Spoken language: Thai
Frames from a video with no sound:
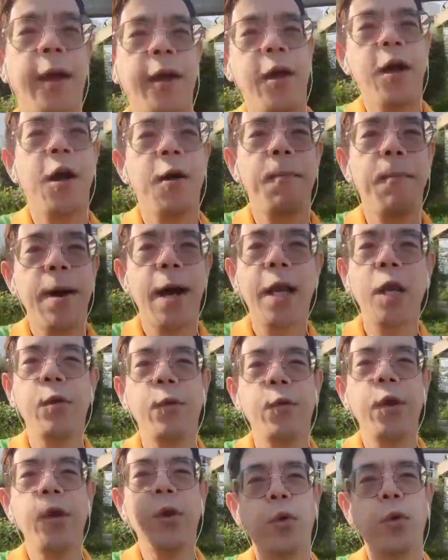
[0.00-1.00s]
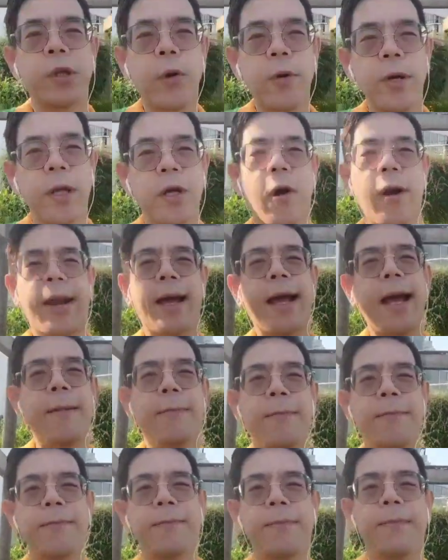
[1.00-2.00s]
ก็มารีวิวให้ดูเท่านี้ก่อนนะครับ
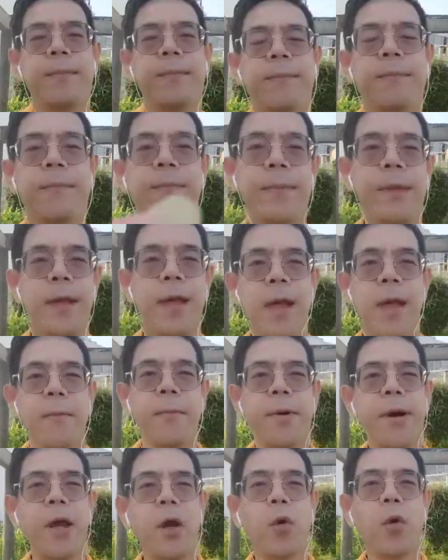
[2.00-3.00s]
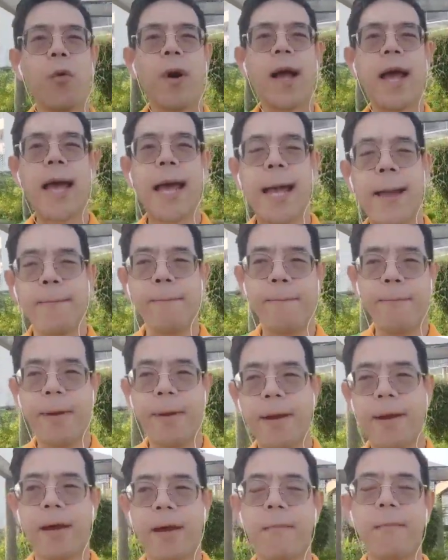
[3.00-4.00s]
เพื่อให้รู้ว่า
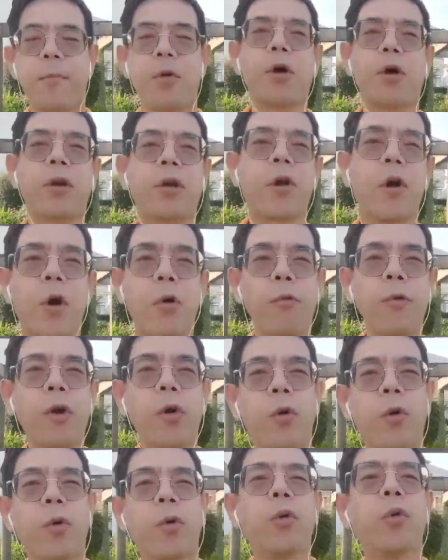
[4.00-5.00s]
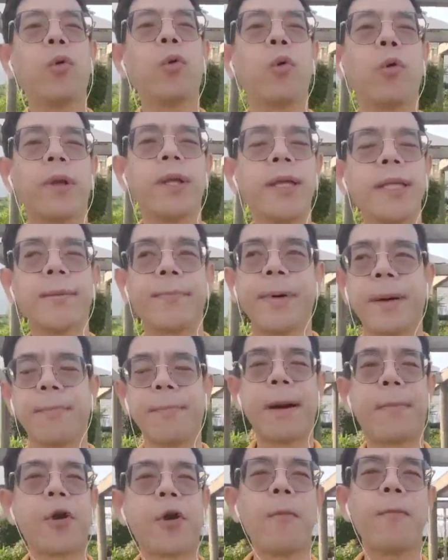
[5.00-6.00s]
โหมดของวิดีโอคู่ที่จะเปิดมา
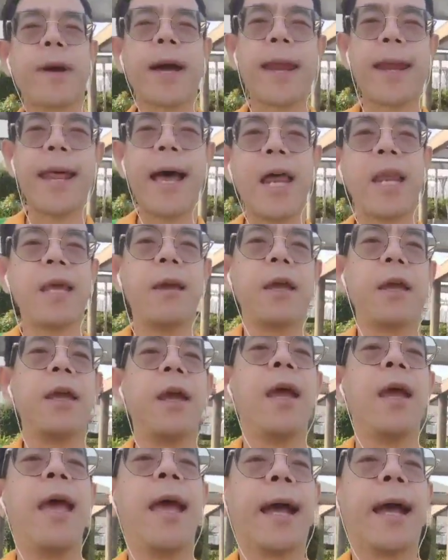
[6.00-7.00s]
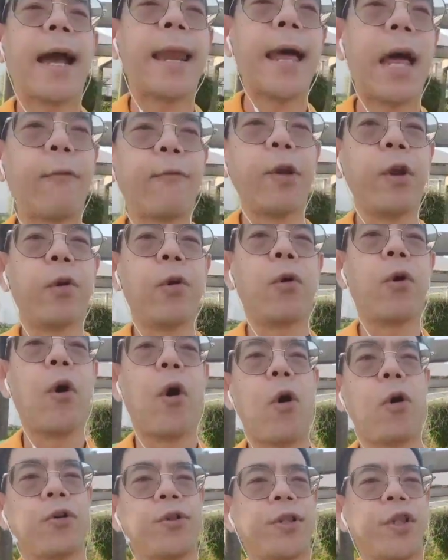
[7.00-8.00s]
พร้อมกันได้ในการอัดวิดีโอของ
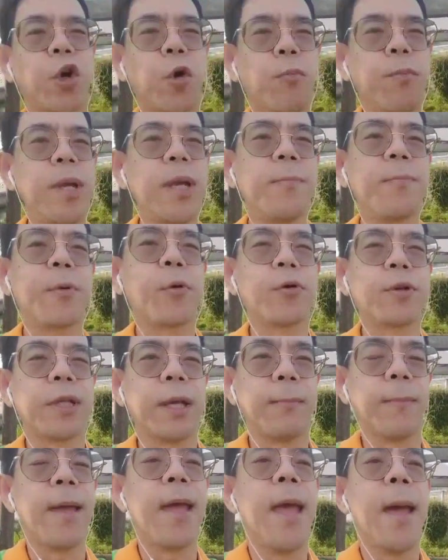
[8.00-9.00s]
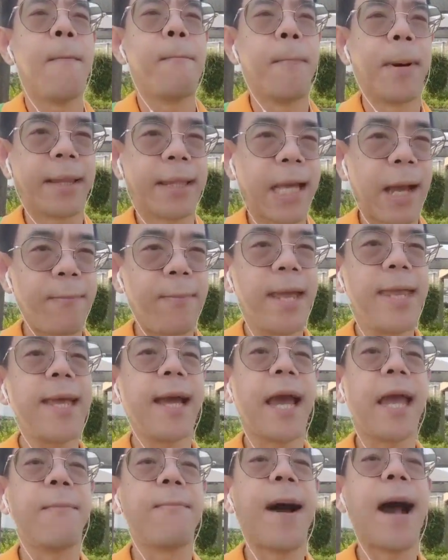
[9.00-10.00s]
Xiaomi Pro สิบ มันทำได้ยังไง
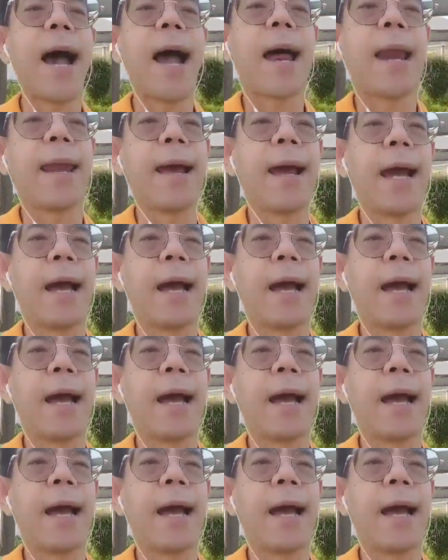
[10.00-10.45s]
บ้างนะค